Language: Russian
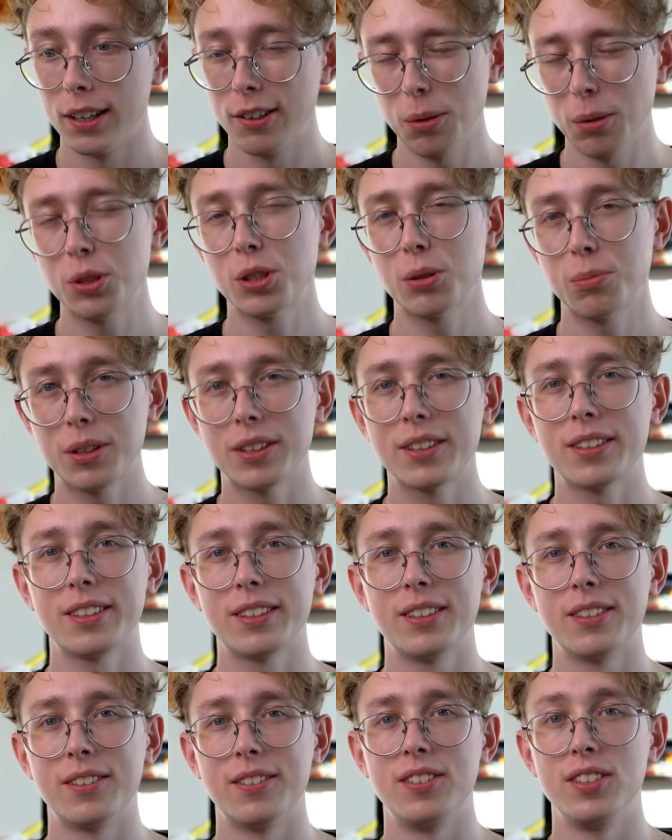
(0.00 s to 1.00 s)
В общем,
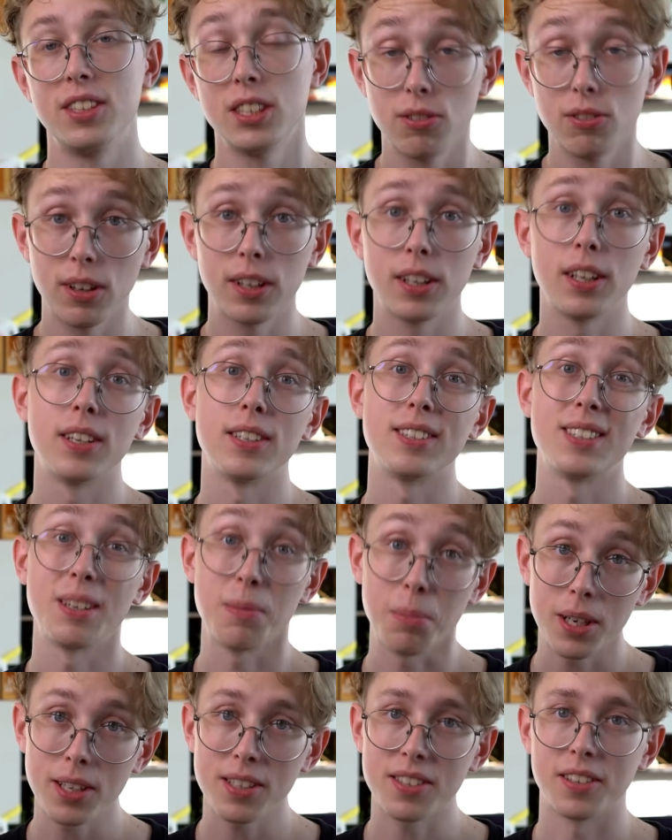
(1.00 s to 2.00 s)
это действительно
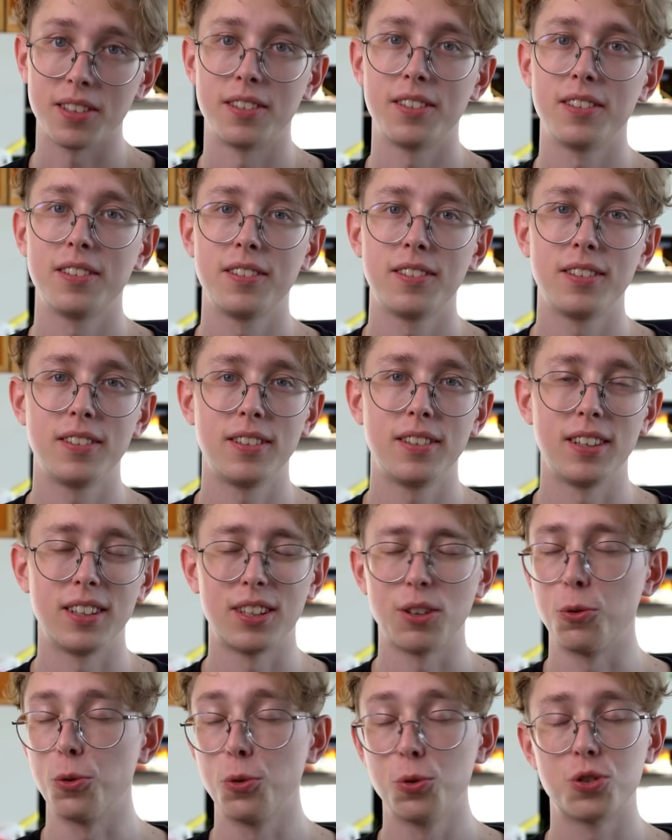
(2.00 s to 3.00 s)
заметят,
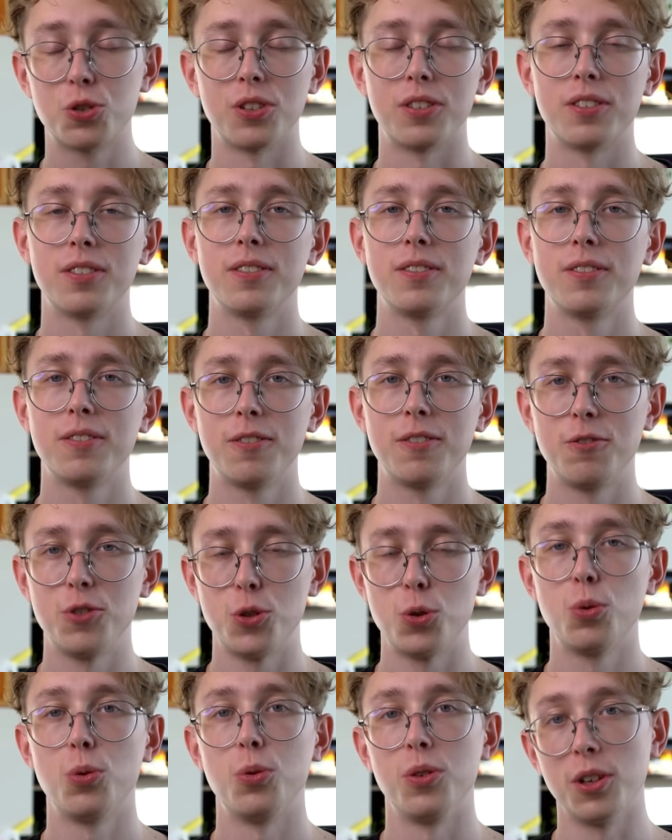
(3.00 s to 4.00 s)
это улучшит
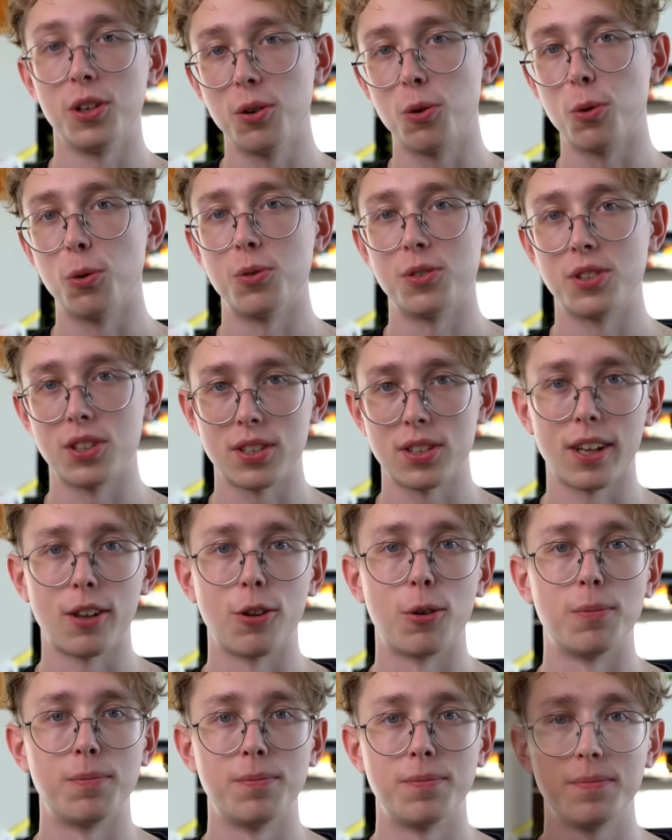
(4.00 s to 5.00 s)
всю игру за столом.